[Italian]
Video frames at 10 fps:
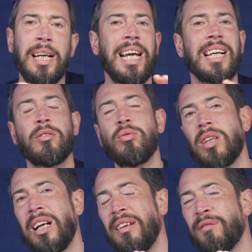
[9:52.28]
e ha
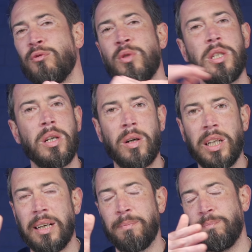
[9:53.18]
tutte le
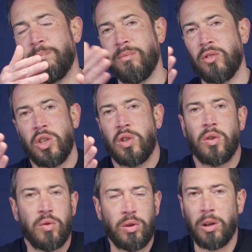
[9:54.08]
funzioni che mh, mm, ci
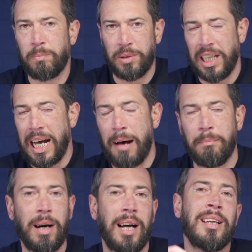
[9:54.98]
sono sui top di
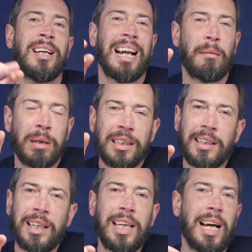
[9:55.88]
gamma. La
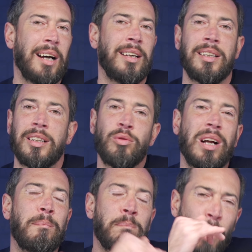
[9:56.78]
batteria
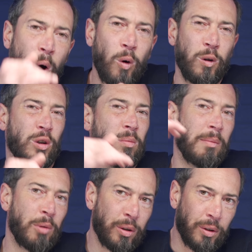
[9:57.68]
dura molto
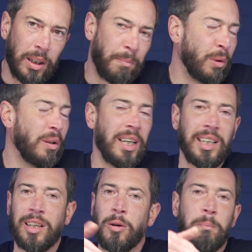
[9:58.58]
ma molto di più
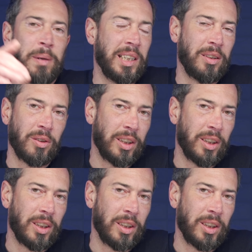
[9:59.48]
dei competitor